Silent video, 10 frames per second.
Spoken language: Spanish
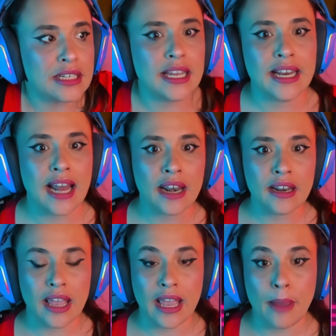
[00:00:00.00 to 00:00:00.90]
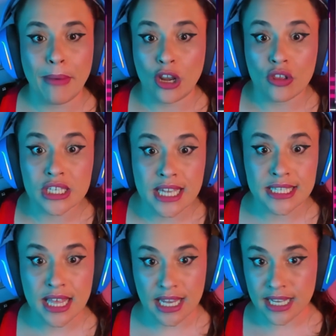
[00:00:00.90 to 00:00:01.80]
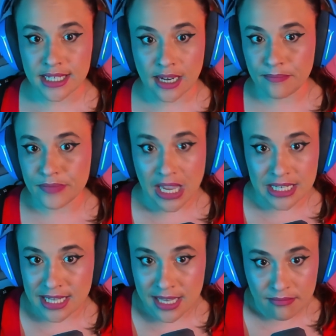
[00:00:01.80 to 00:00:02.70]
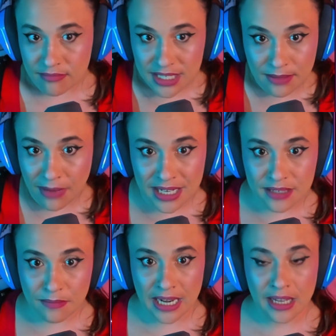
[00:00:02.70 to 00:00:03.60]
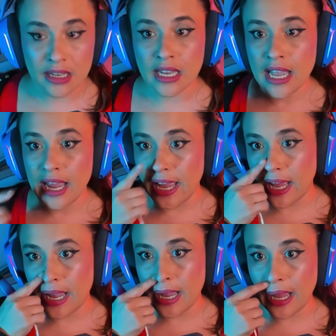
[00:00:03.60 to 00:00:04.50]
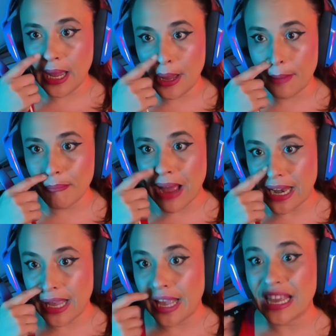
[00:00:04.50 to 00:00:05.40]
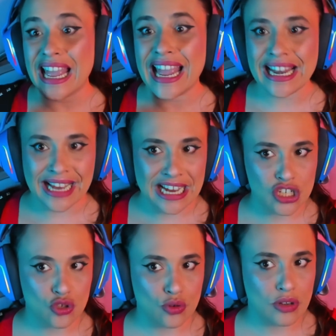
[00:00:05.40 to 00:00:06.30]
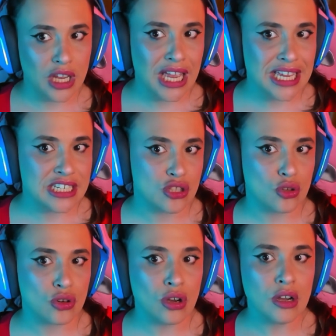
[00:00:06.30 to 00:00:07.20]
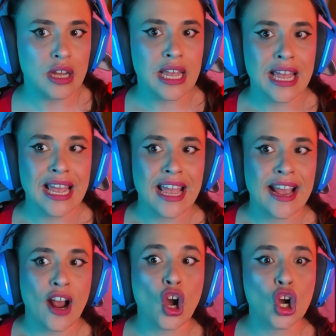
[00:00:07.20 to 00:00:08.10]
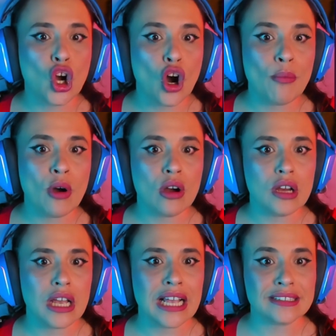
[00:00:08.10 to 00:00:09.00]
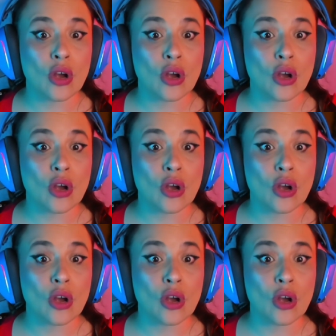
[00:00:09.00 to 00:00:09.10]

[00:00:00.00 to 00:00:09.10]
eran eh, periodistas de derecha, así, sin más, ¿vale? vale, el caso, esto, ¿no? cómo es